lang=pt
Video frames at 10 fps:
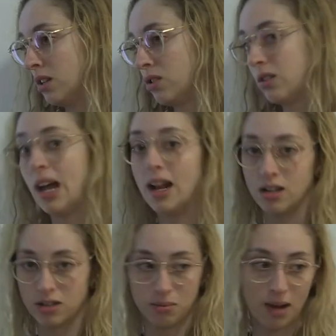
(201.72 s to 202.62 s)
as
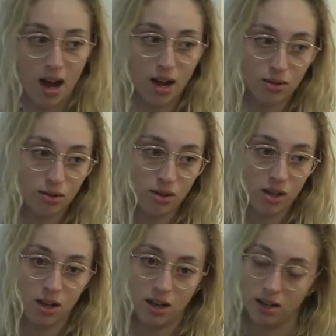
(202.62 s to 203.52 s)
talhas de barro,
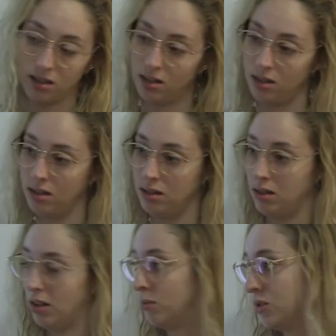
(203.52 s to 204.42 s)

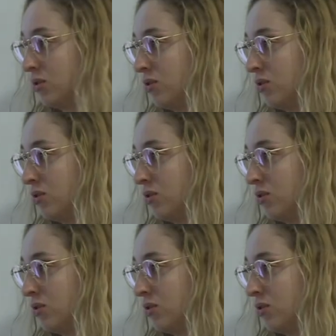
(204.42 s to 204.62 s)
algumas